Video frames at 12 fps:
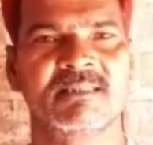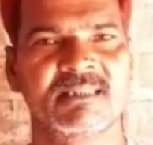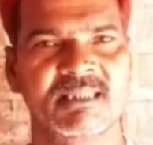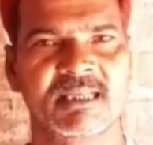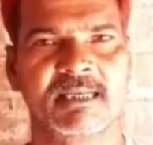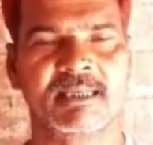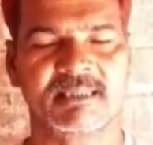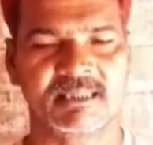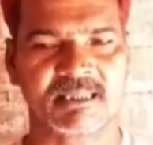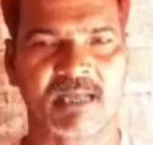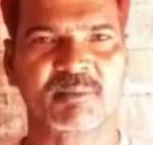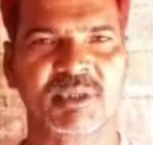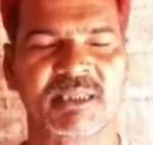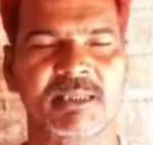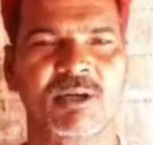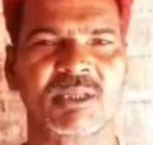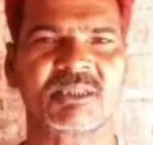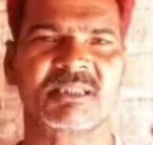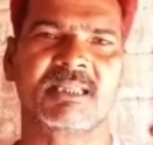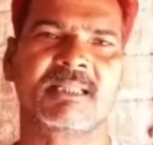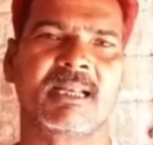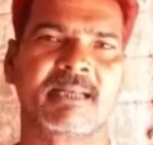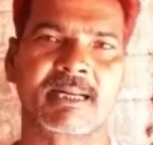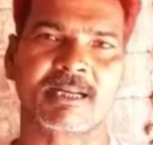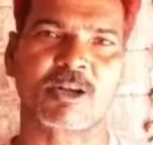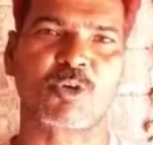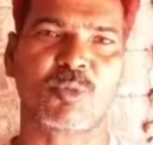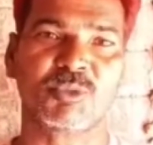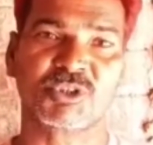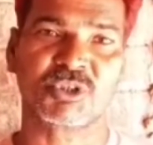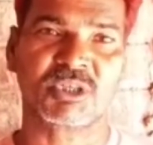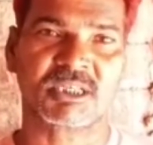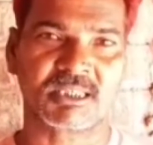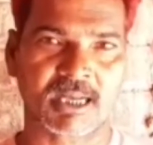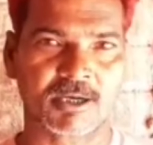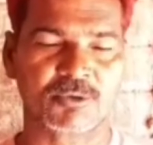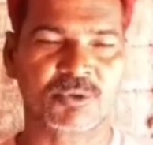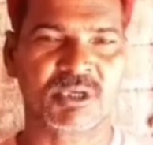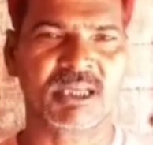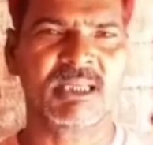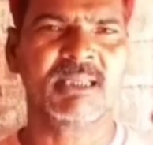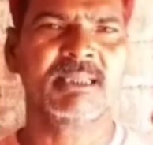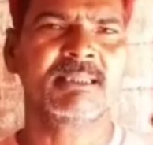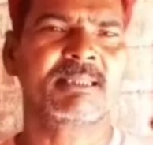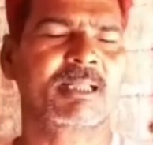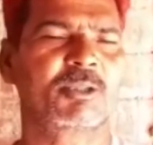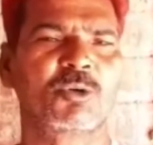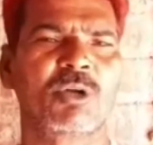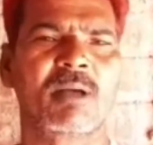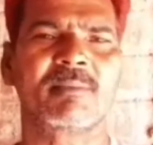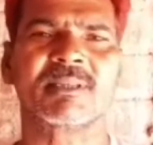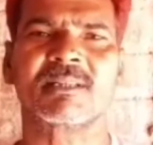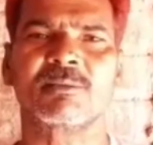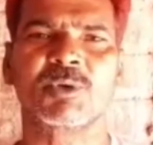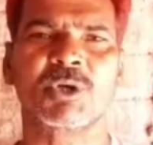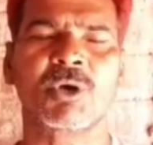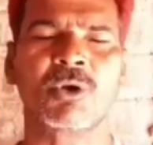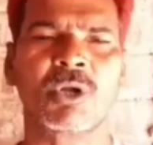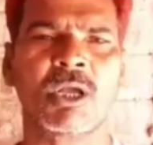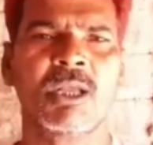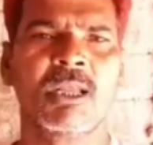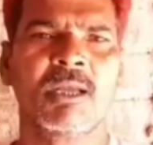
সিজনে যে ধান বিক্রি হয় সেই ধানের একটা কমিশনের টাকা ঢুকে তাতে করে আমাদের মনে হলো